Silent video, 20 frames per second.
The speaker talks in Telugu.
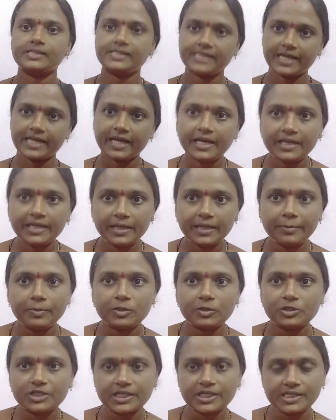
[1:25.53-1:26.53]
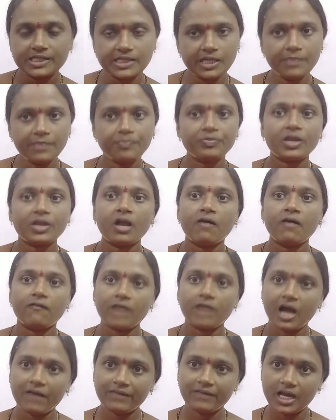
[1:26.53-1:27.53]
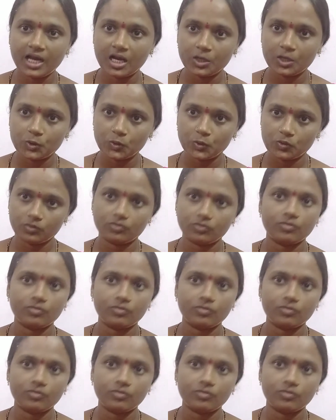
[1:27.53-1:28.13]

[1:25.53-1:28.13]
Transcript: సెకండ్ టిప్ వచ్చేసి వావిలాకు